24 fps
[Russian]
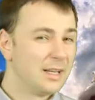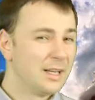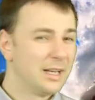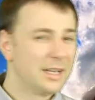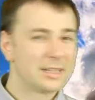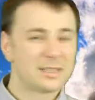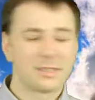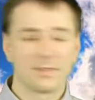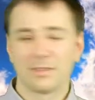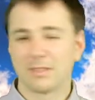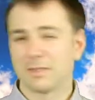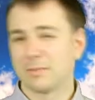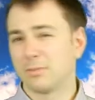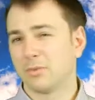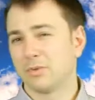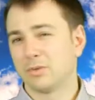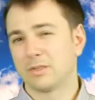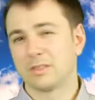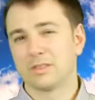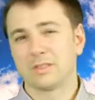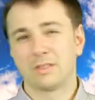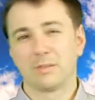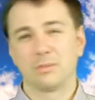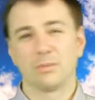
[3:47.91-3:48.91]
это
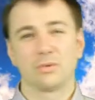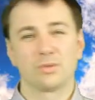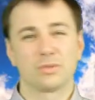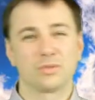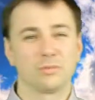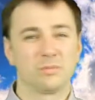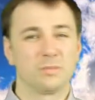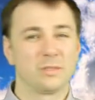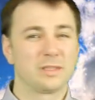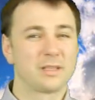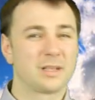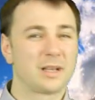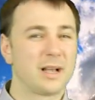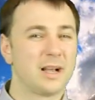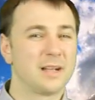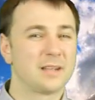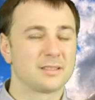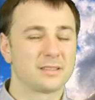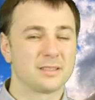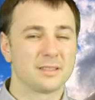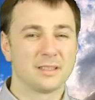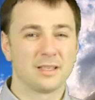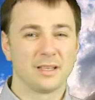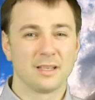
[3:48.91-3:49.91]
возможности может быть
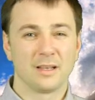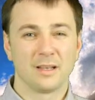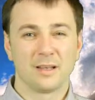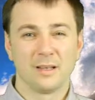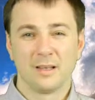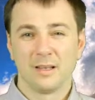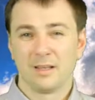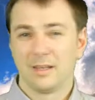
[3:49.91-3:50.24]
разные,